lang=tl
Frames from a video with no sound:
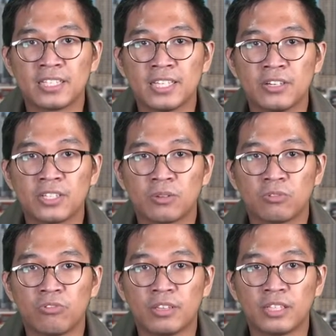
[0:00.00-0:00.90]
Series of
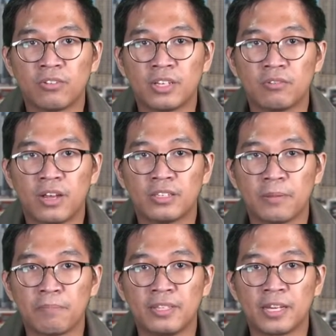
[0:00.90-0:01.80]
2021 na
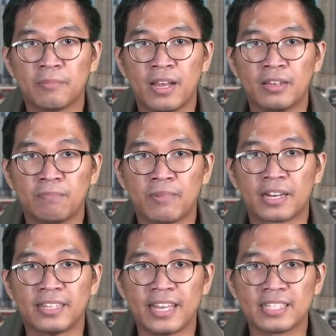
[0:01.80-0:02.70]
pinirmahan
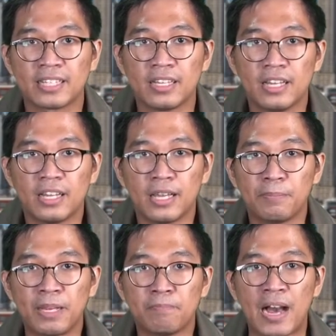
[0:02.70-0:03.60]
Martes,
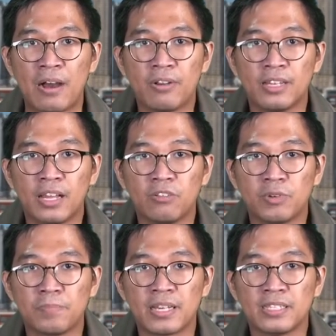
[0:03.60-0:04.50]
pinagbawal na
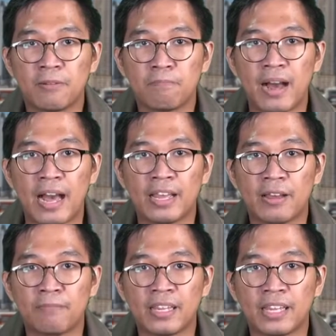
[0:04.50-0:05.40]
lumabas ng bahay ang
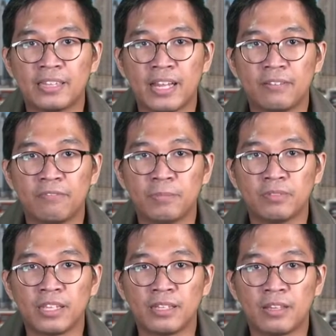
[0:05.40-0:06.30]
may edad
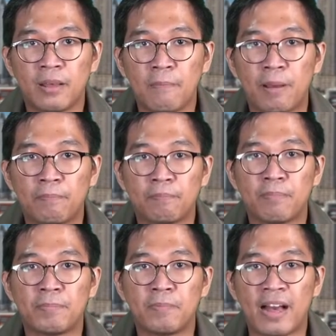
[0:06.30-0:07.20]
15
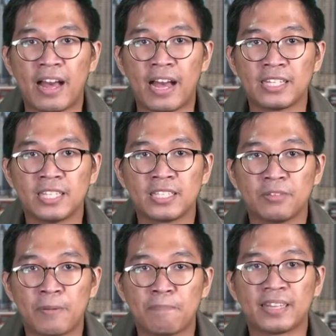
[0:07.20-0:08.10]
pababa at
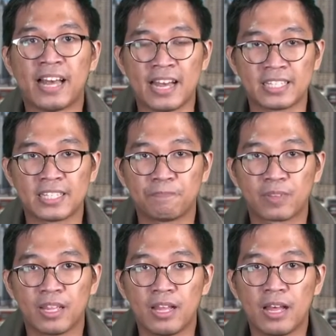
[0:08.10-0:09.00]
61 pataas.
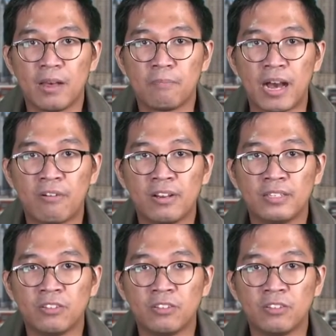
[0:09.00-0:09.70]
Bawal ding